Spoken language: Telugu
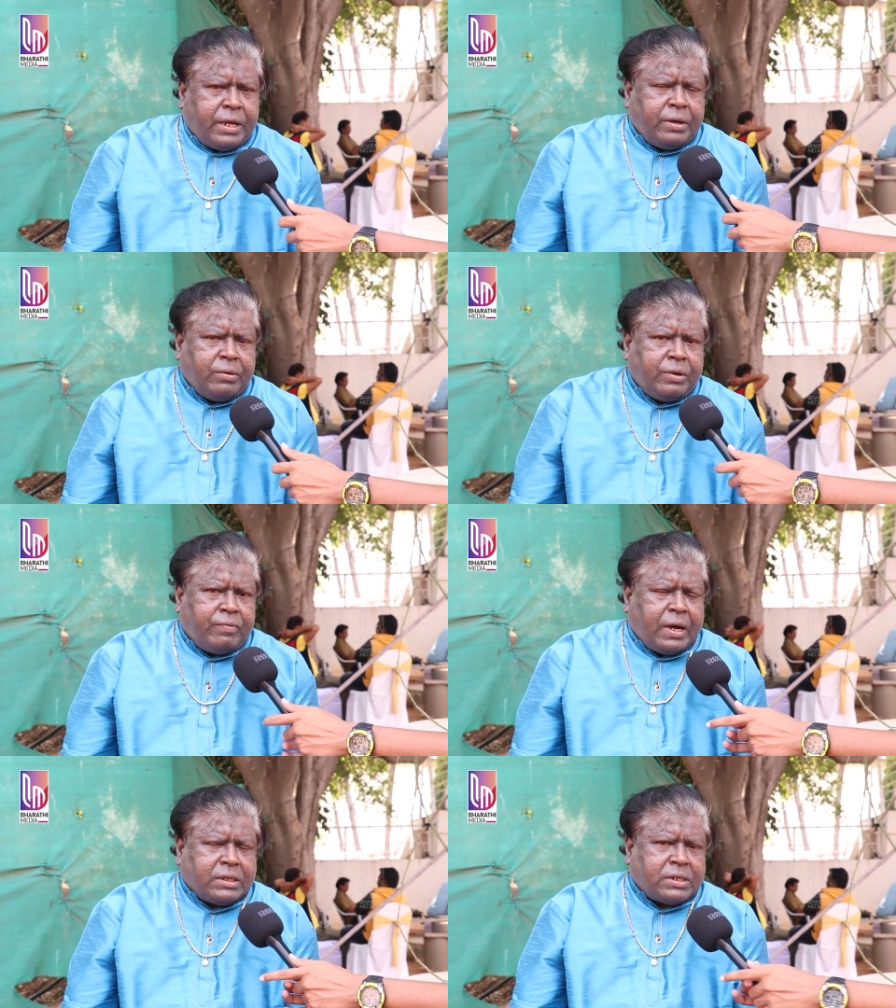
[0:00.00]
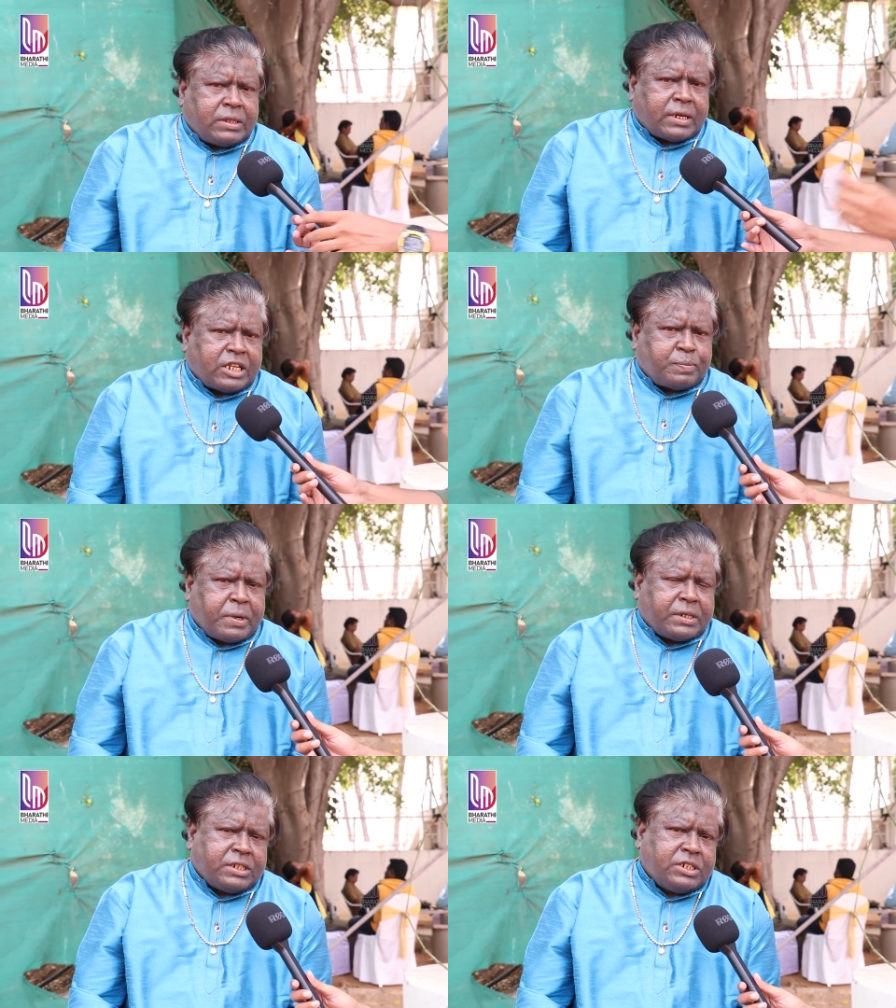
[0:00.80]
నేను ఇవ్వాల్సినంత
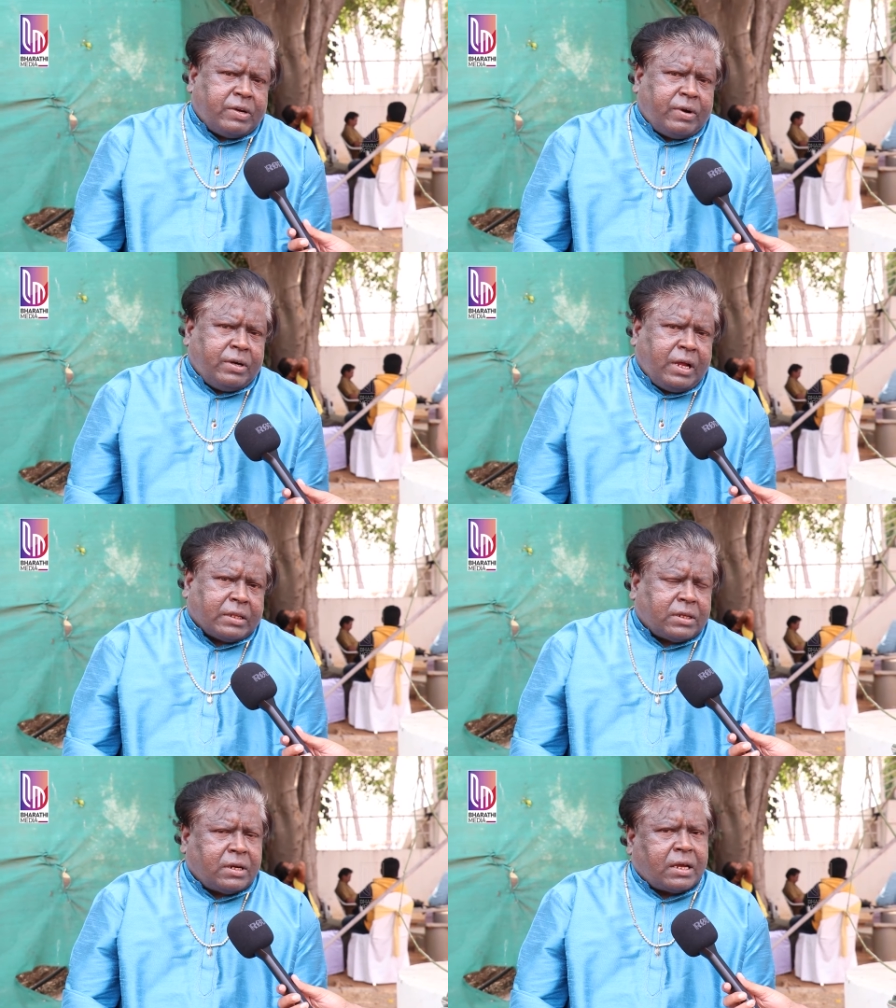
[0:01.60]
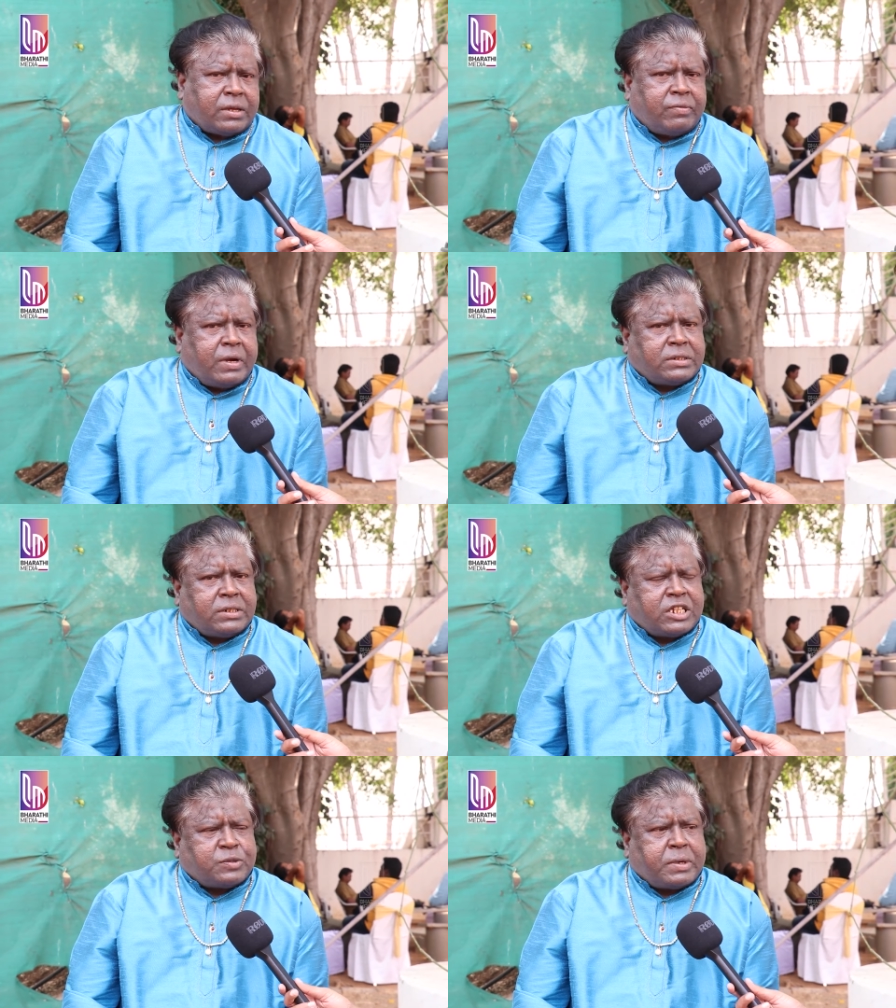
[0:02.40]
రెస్పెక్ట్ ఇచ్చేవాడిని అతను నాకు
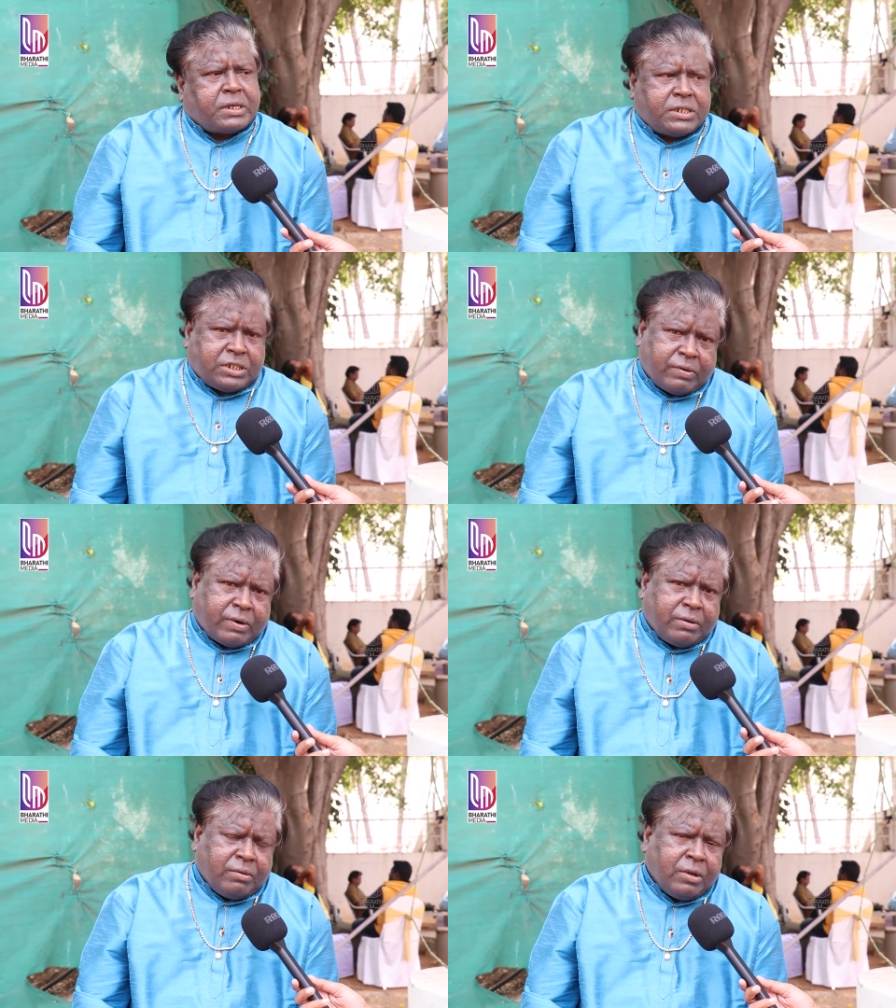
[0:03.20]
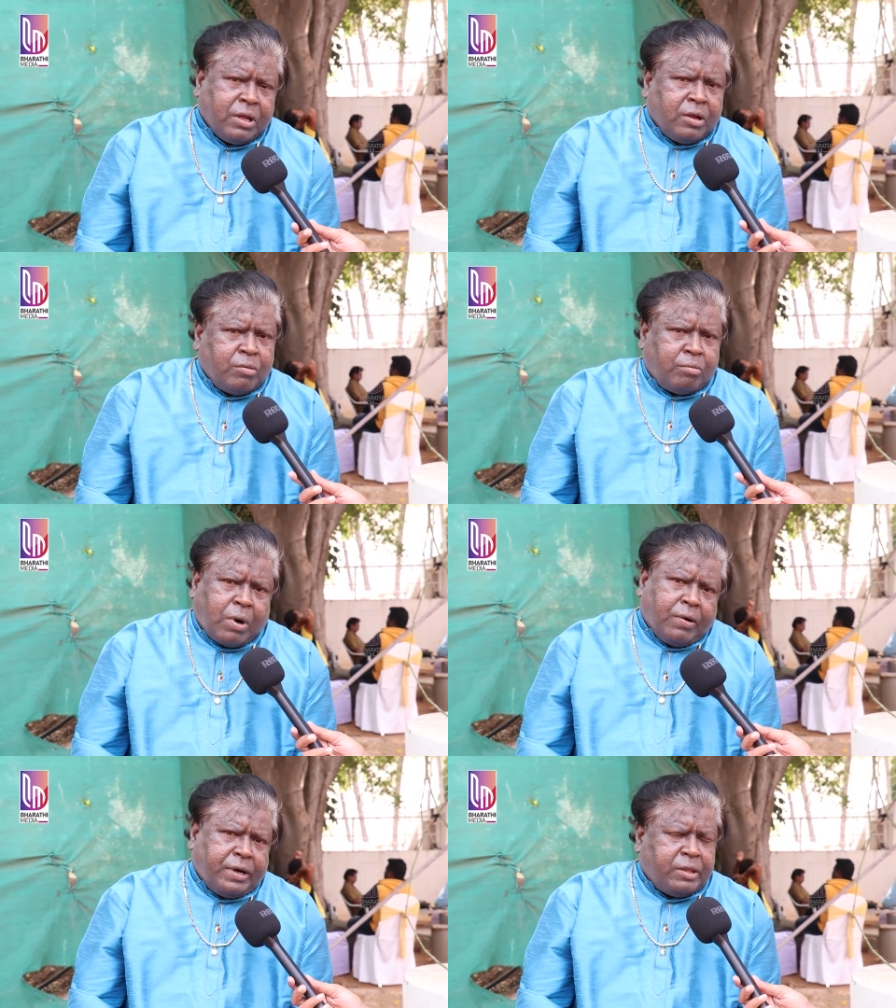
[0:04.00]
ఇవ్వాల్సిన రెస్పెక్ట్ ఇచ్చేవాడు
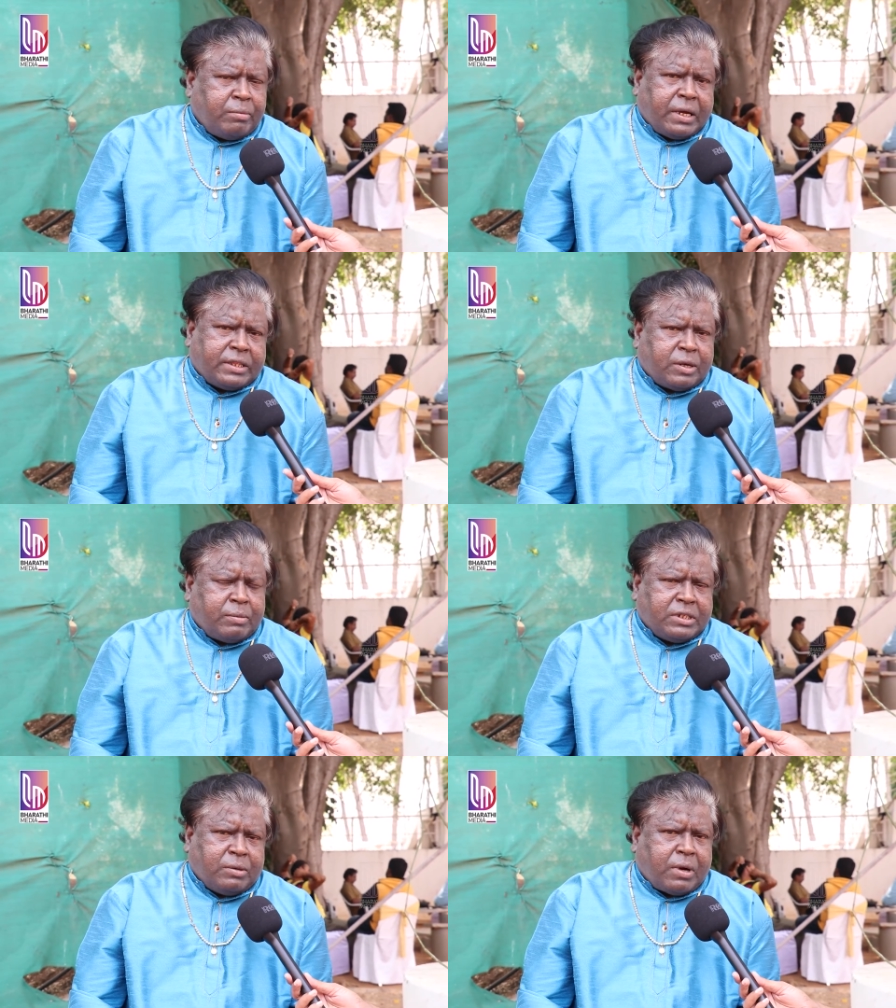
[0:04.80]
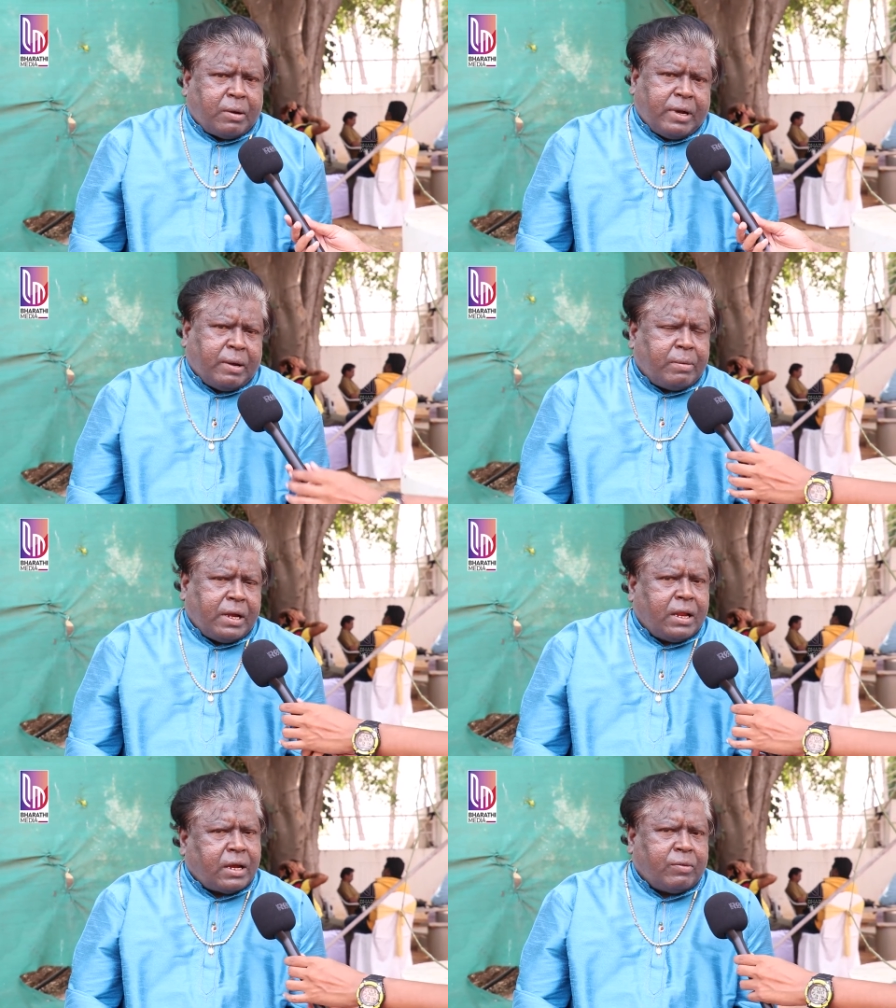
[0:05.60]
బాగుండేది మా ఇద్దరి మధ్య బాబాయ్
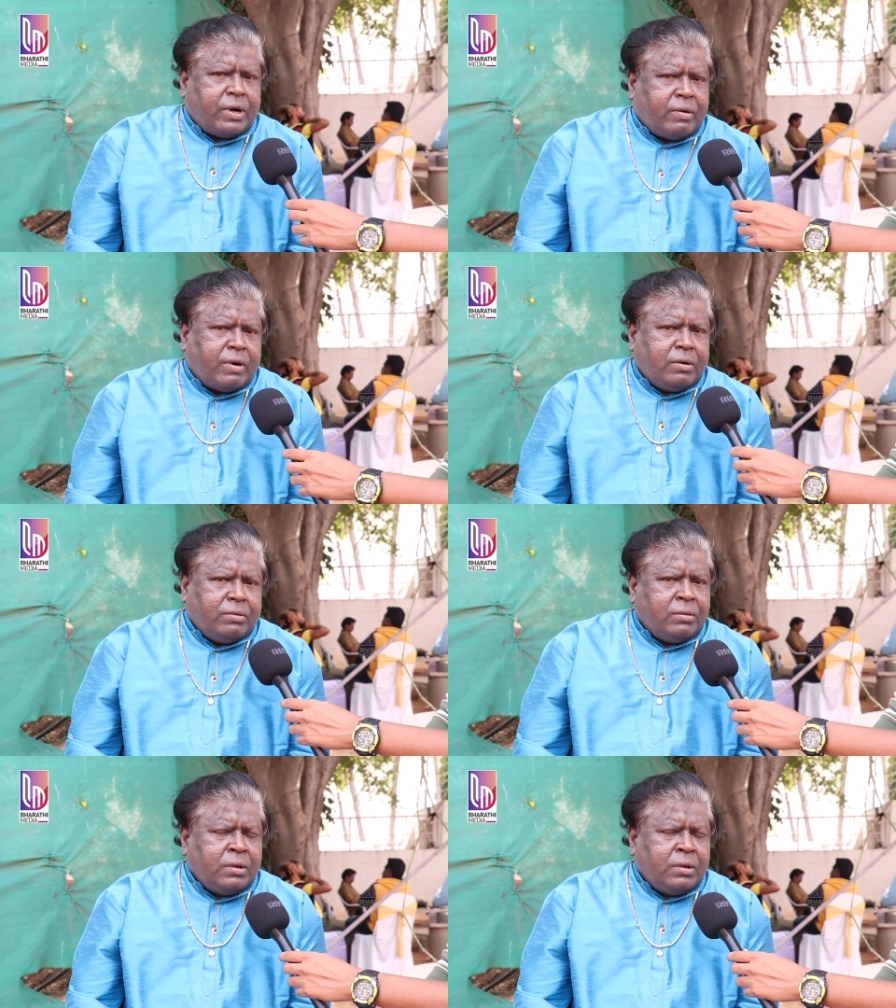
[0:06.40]
అబ్బాయి లాగా ఉండేవాళ్ళు